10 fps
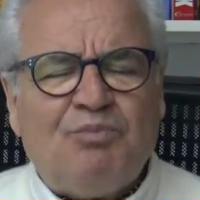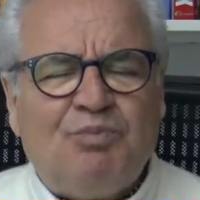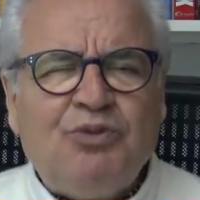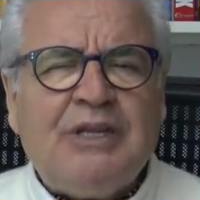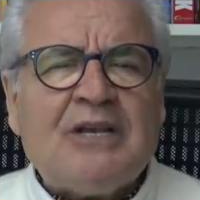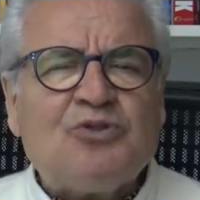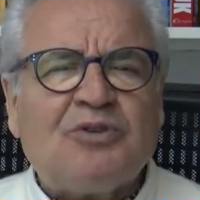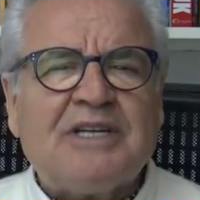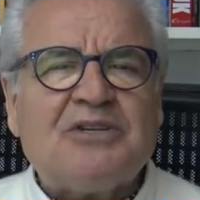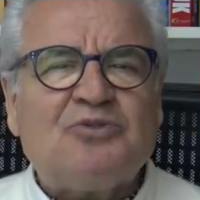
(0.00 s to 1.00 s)
Bundan
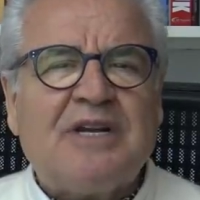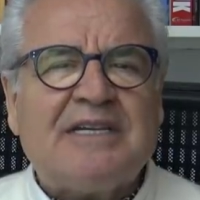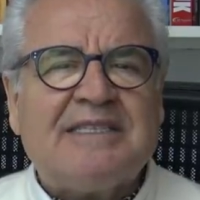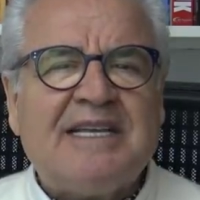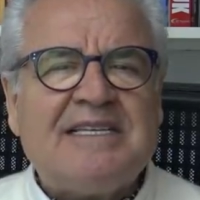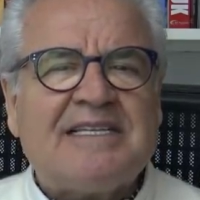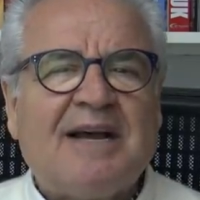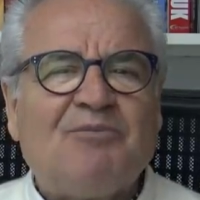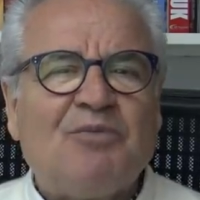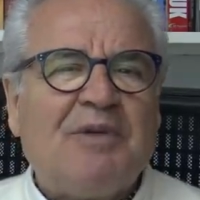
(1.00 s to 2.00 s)
sonraki süreçte
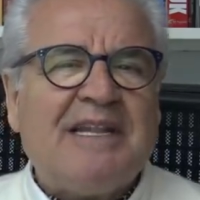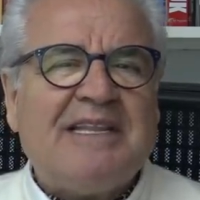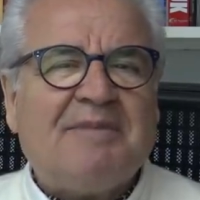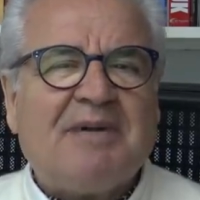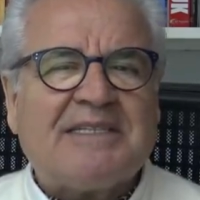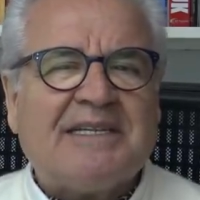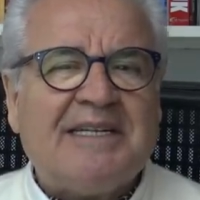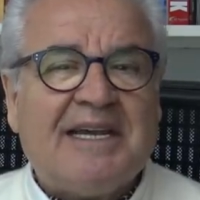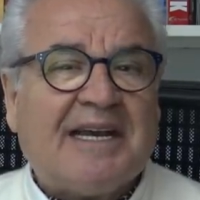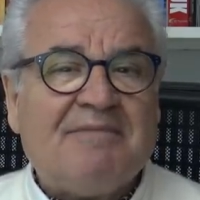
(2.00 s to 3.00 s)
İstanbul Belediye Başkanı
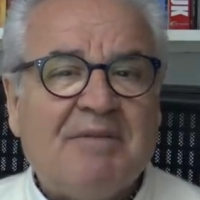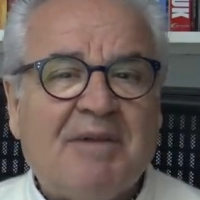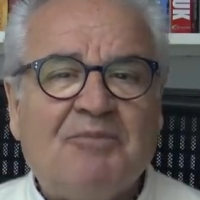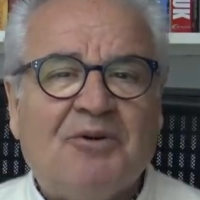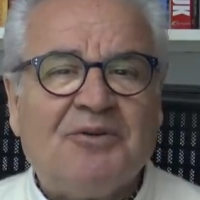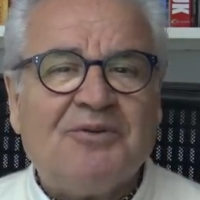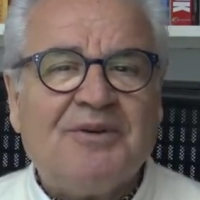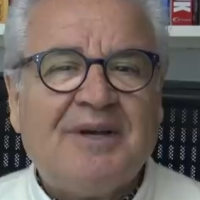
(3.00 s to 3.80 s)
Ekrem İmamoğlu.